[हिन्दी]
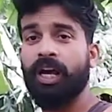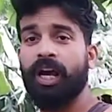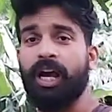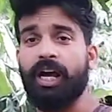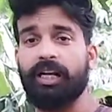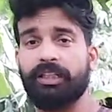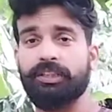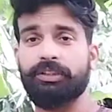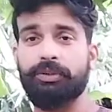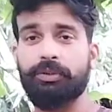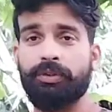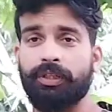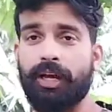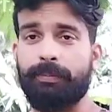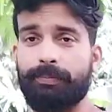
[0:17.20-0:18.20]
आगे की
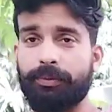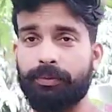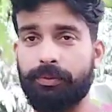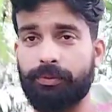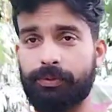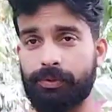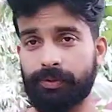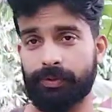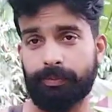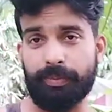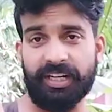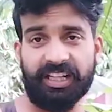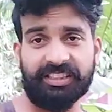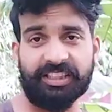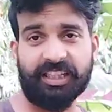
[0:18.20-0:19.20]
ओर आप लोगों को
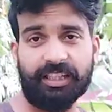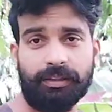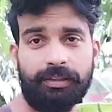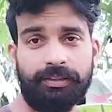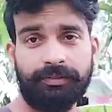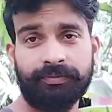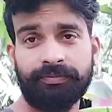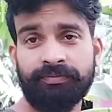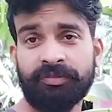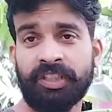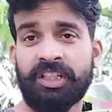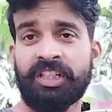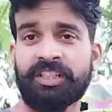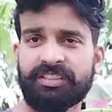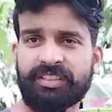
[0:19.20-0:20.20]
मेरा चैनल
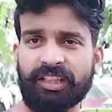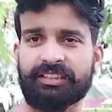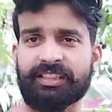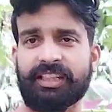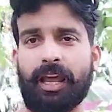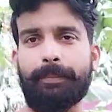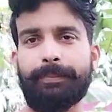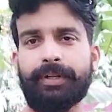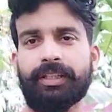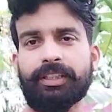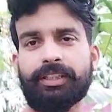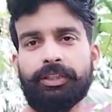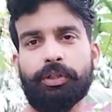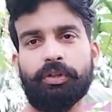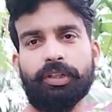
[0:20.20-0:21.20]
सब्सक्राइब नहीं
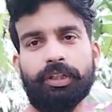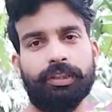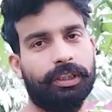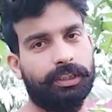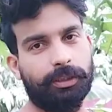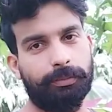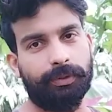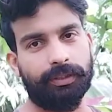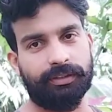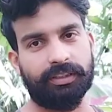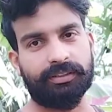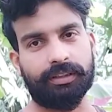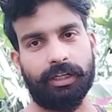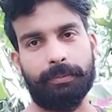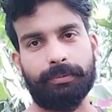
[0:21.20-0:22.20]
किए होंगे तो कृपया
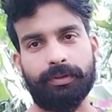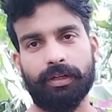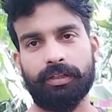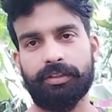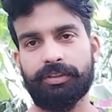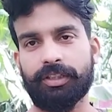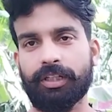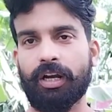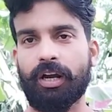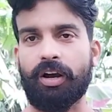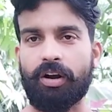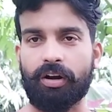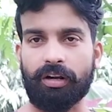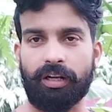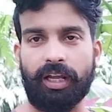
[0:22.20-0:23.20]
सब्सक्राइब कर लीजिएगा
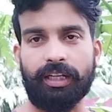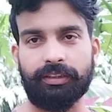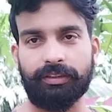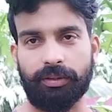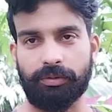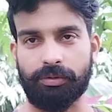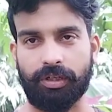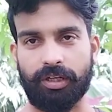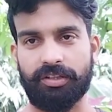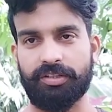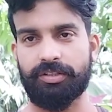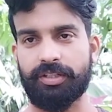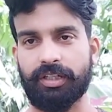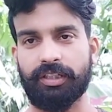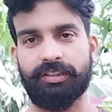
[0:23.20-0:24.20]
और लाइक ज़रूर कर
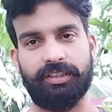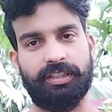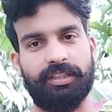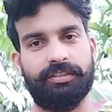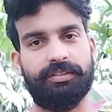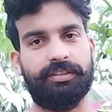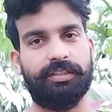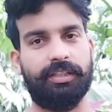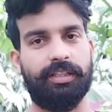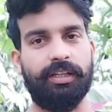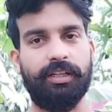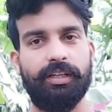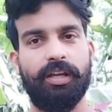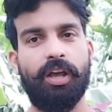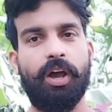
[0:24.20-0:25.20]
दीजिएगा ज़्यादा से ज़्यादा
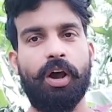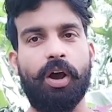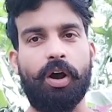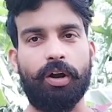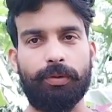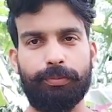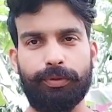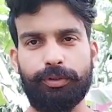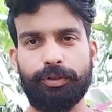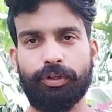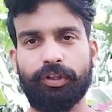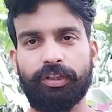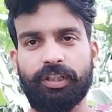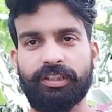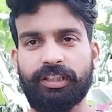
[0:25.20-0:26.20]
और वीडियो
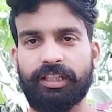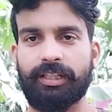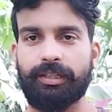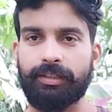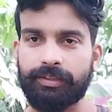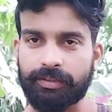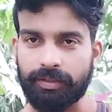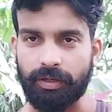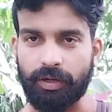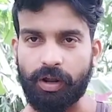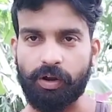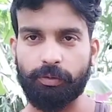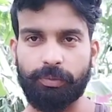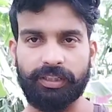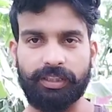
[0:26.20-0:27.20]
को ना ज़्यादा
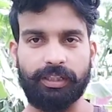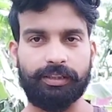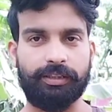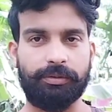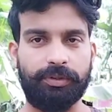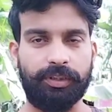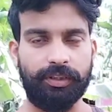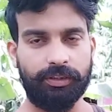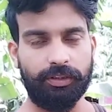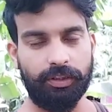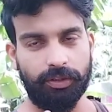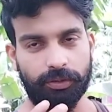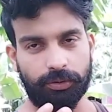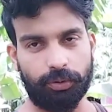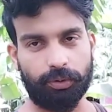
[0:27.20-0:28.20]
लॉन्ग बताते हुए
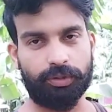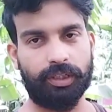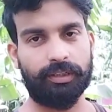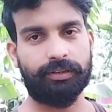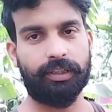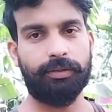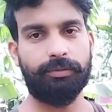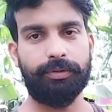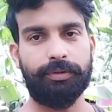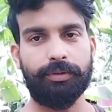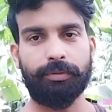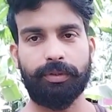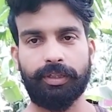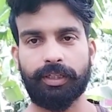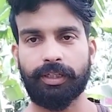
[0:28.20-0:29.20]
छोटा सा ही वीडियो
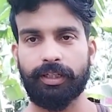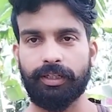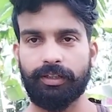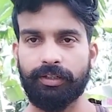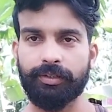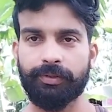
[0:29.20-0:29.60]
बनेगा और